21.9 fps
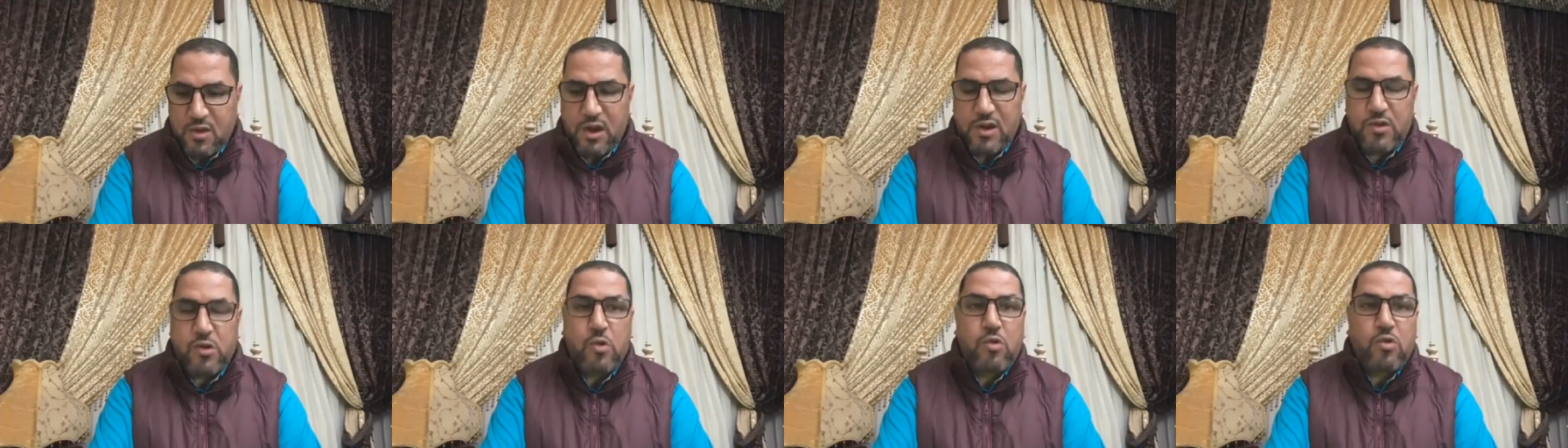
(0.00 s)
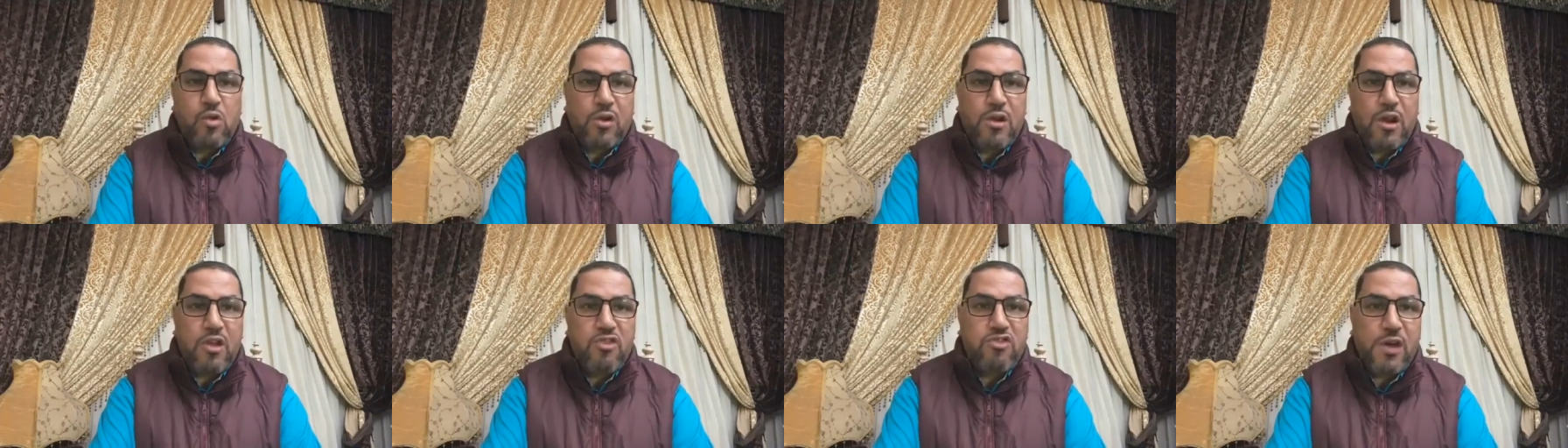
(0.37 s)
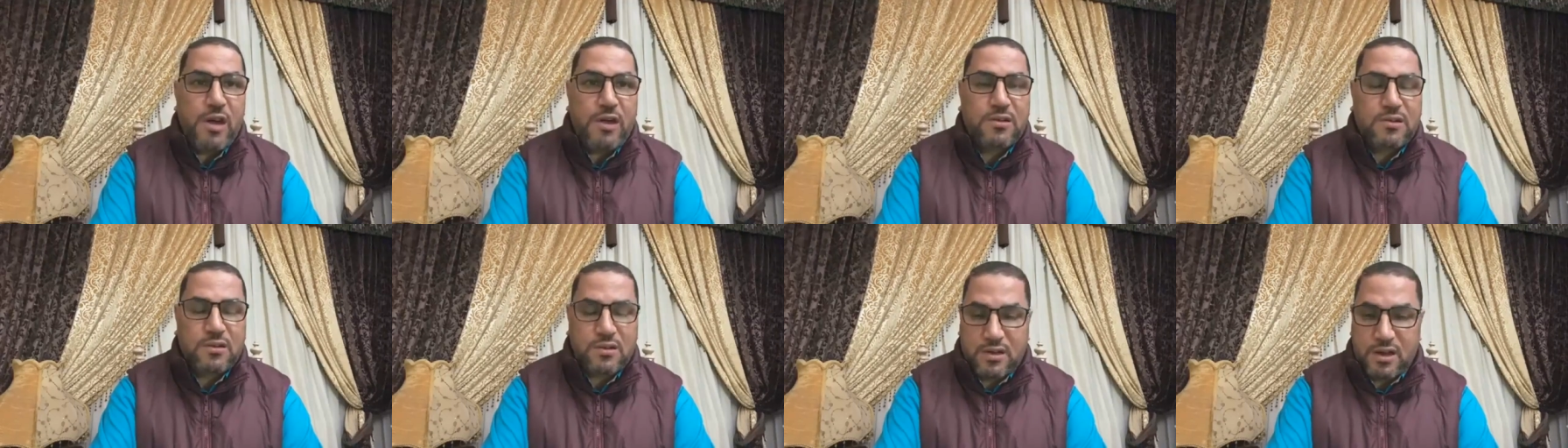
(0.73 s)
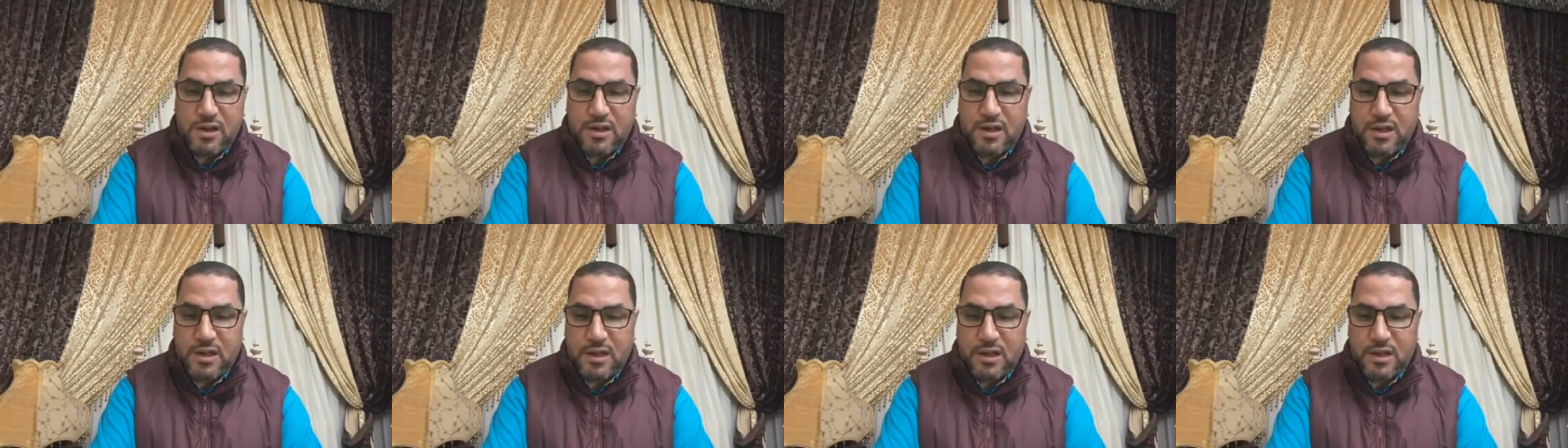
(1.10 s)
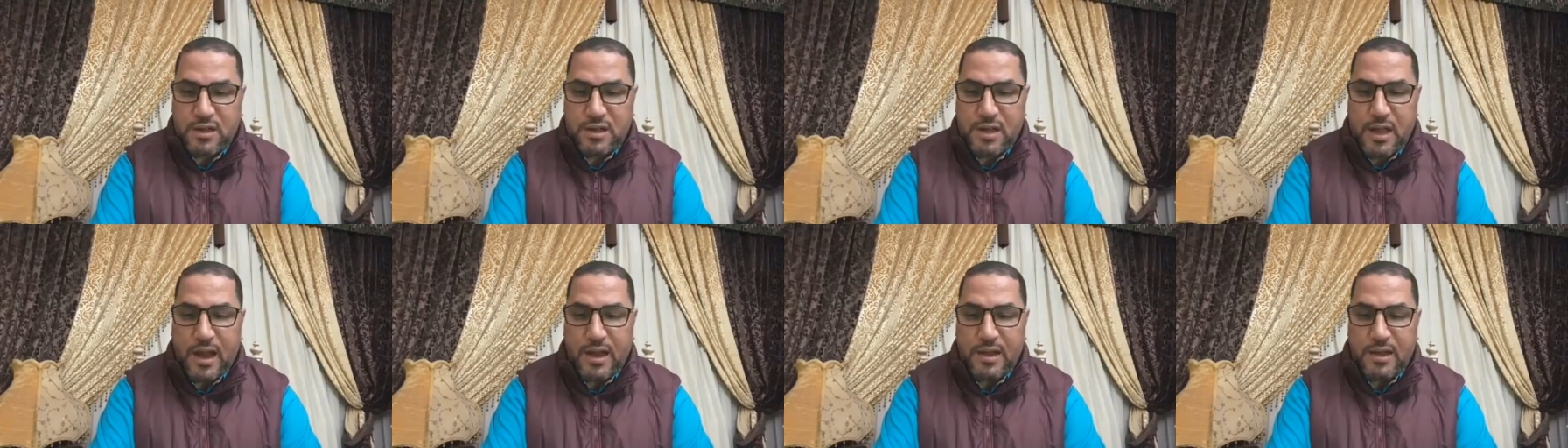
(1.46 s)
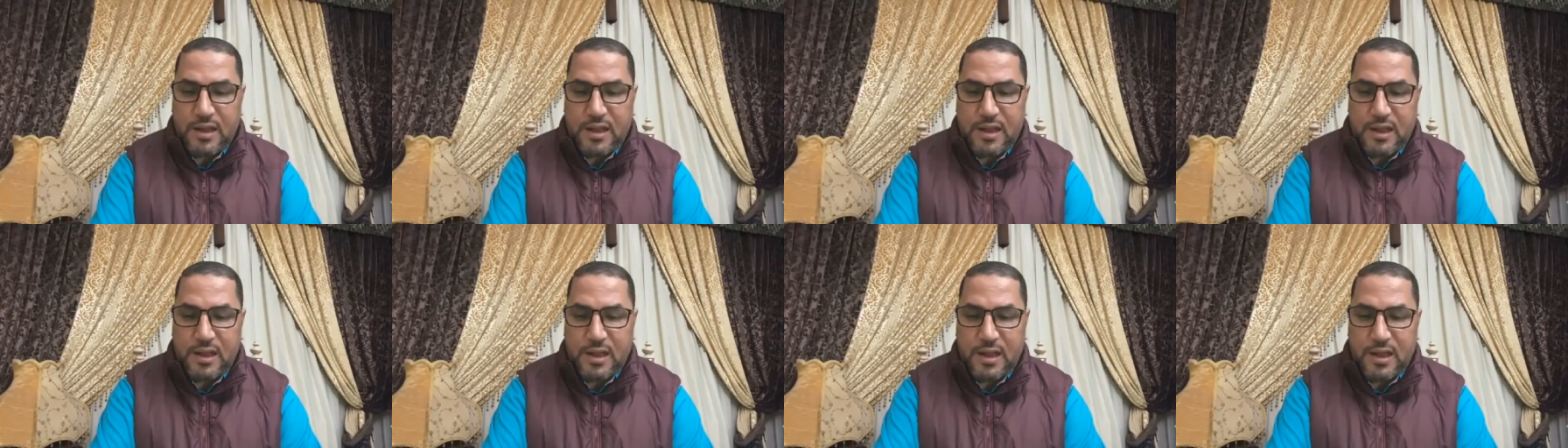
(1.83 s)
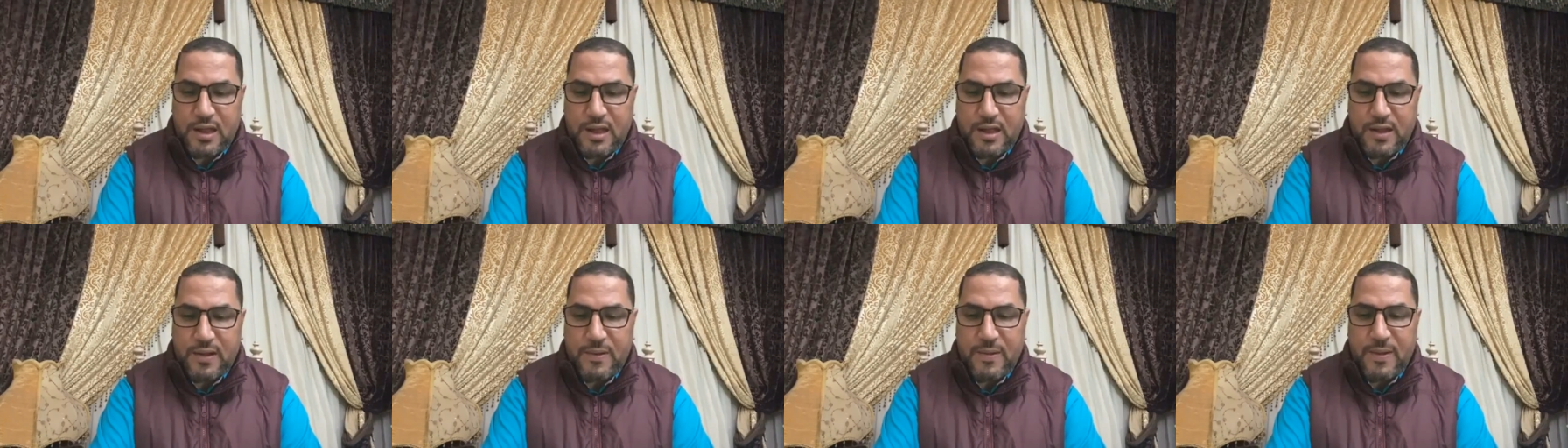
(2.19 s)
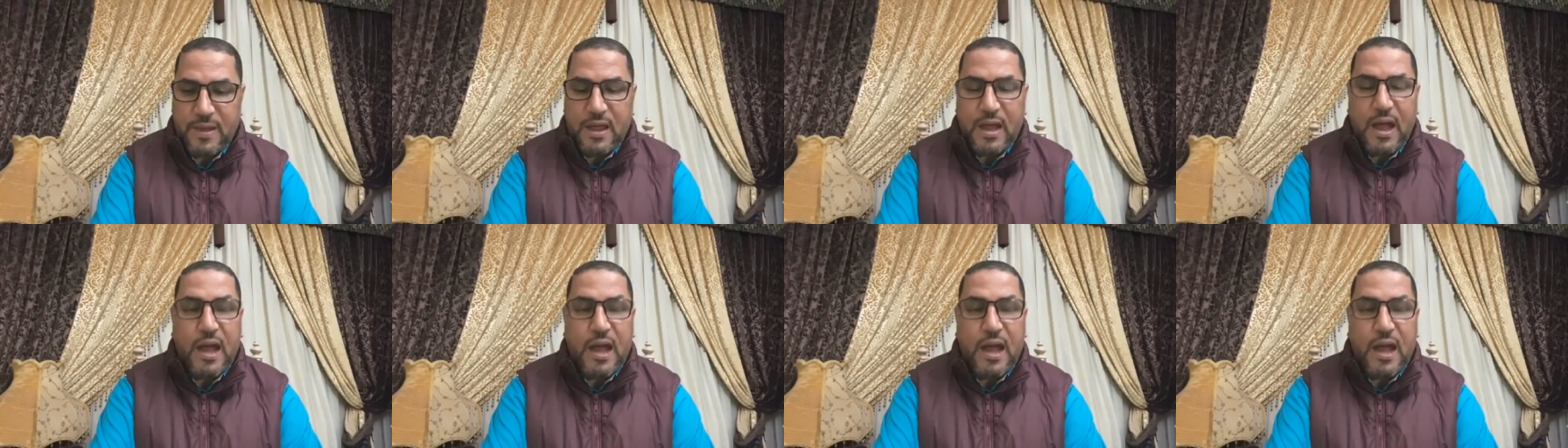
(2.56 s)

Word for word: دكتور نشأة يعني آه،